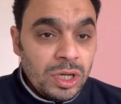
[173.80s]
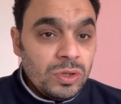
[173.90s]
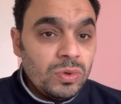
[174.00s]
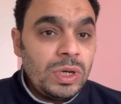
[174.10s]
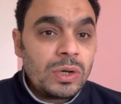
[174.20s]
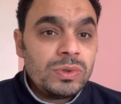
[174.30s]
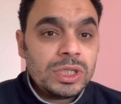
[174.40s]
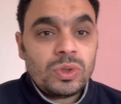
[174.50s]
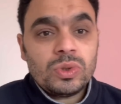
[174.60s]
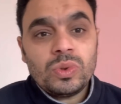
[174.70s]
يقول لك
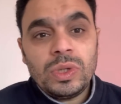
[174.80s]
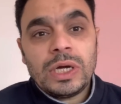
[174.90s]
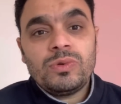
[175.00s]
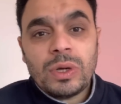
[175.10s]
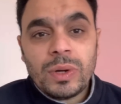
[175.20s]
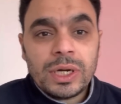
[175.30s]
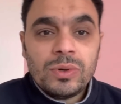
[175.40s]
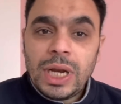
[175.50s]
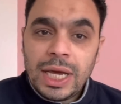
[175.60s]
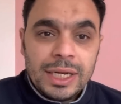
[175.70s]
والناس تقعد تقول لك
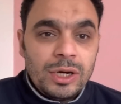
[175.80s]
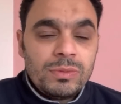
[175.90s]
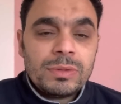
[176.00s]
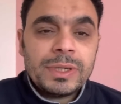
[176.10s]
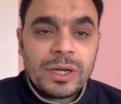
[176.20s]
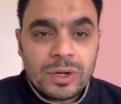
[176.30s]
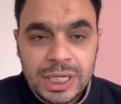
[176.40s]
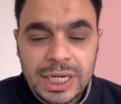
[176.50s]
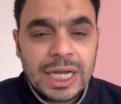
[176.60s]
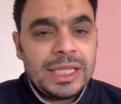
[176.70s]
وتوجه لا احنا عمر ما
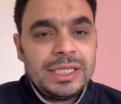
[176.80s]
توجهنا كان